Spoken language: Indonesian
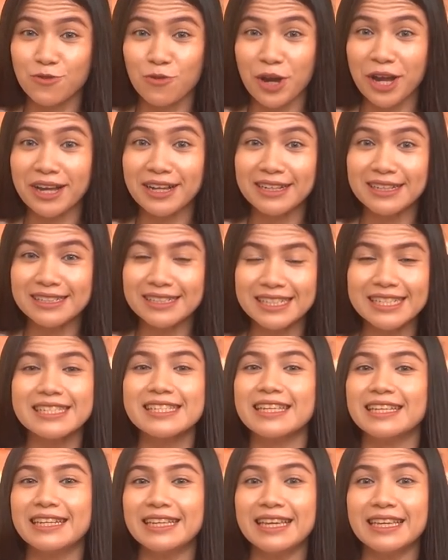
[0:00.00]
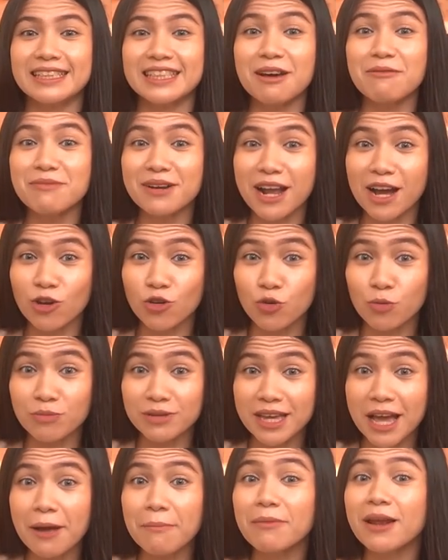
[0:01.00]
Well, di sini kita
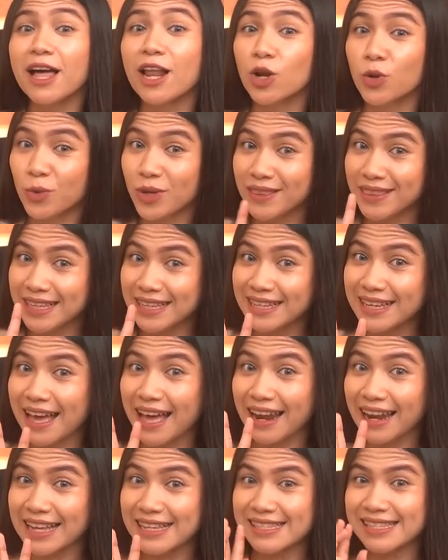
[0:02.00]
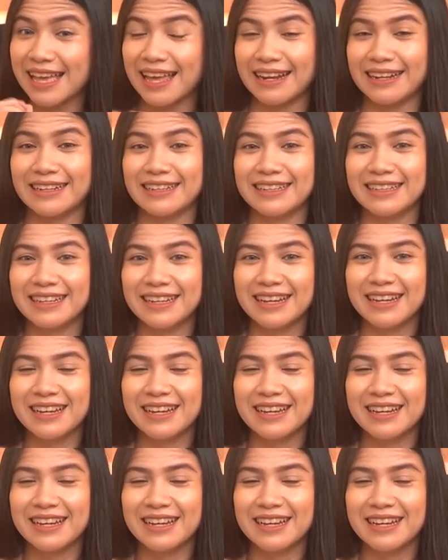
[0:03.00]
merangkumnya melalui tiga alasan.